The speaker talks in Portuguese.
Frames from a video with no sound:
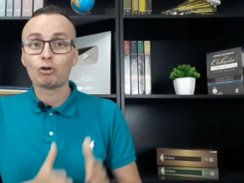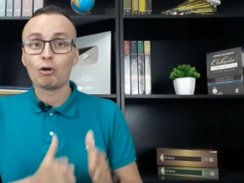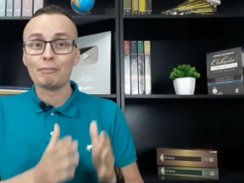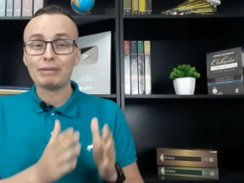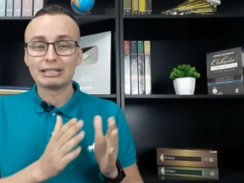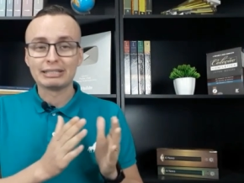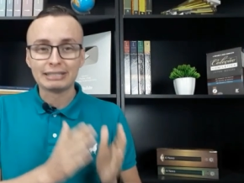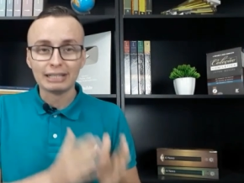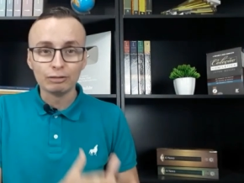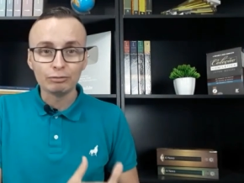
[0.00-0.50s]

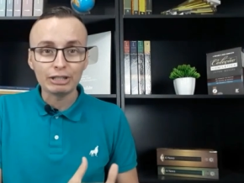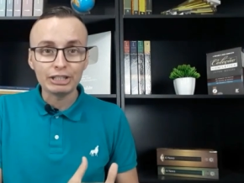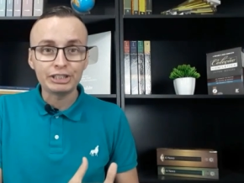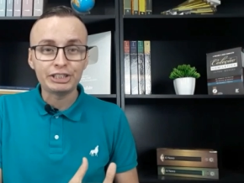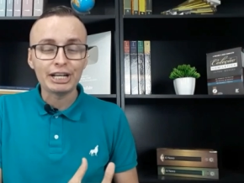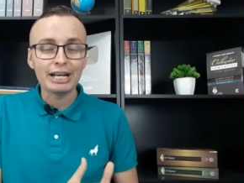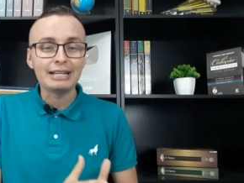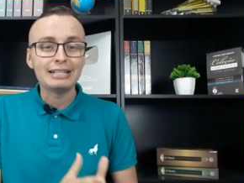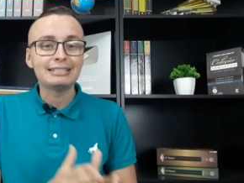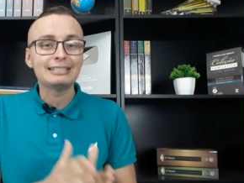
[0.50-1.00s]
começando em
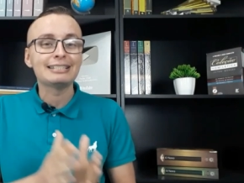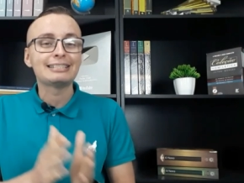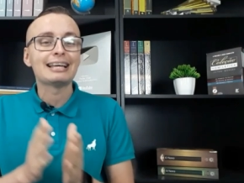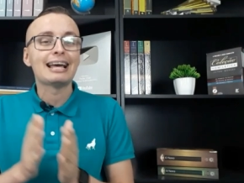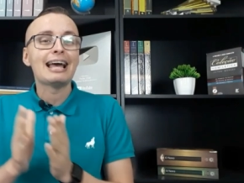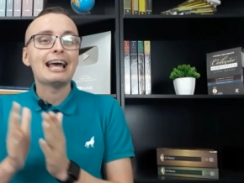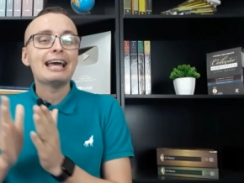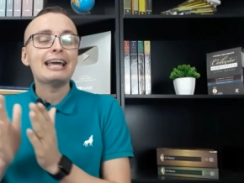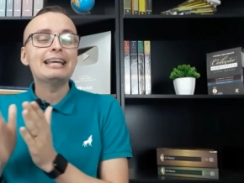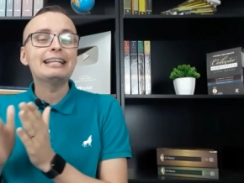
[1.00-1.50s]
Gênesis
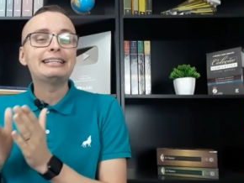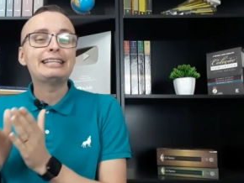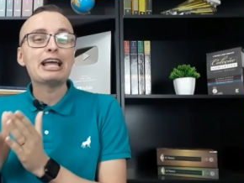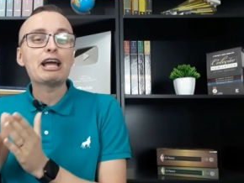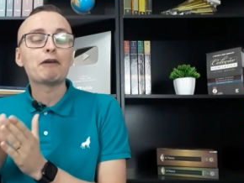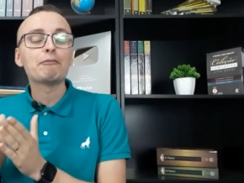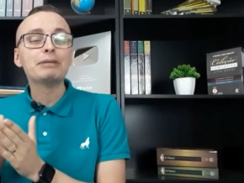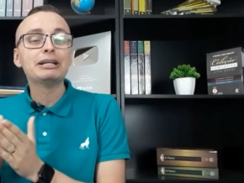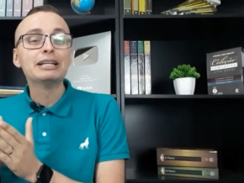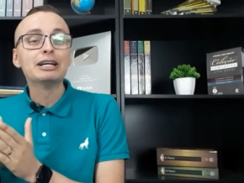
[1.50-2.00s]
e
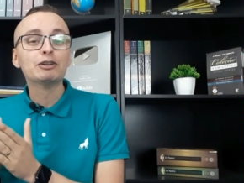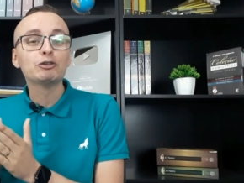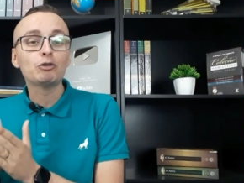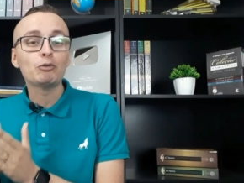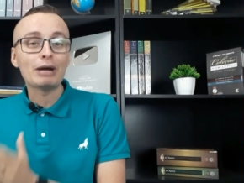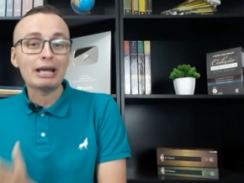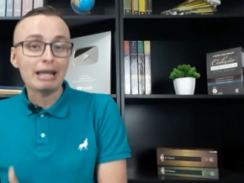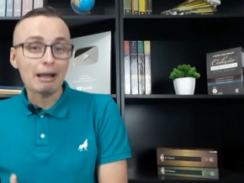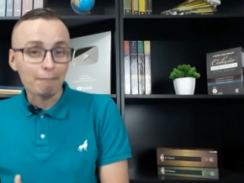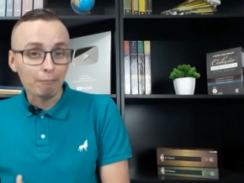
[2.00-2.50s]

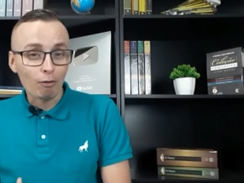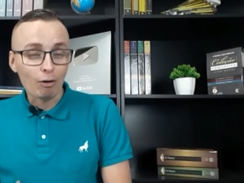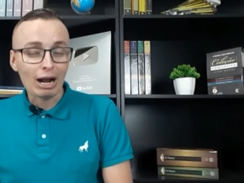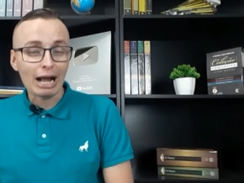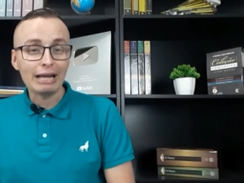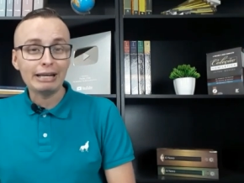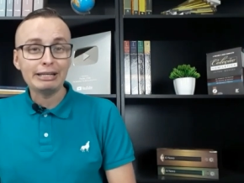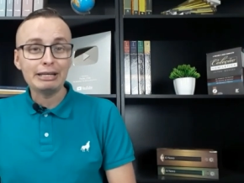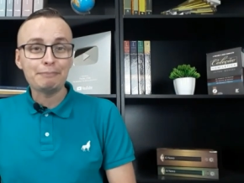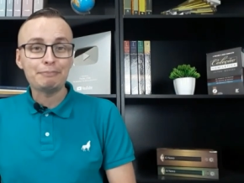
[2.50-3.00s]
terminando em
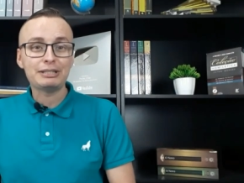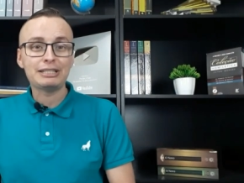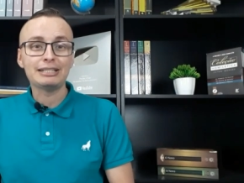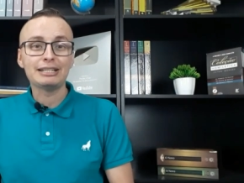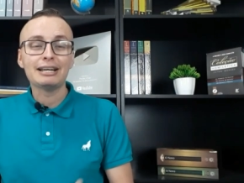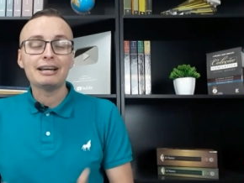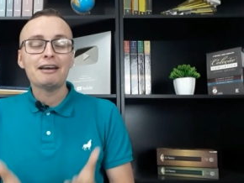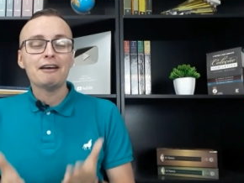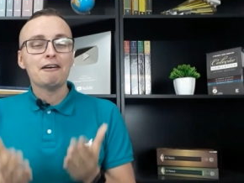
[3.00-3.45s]
Apocalipse.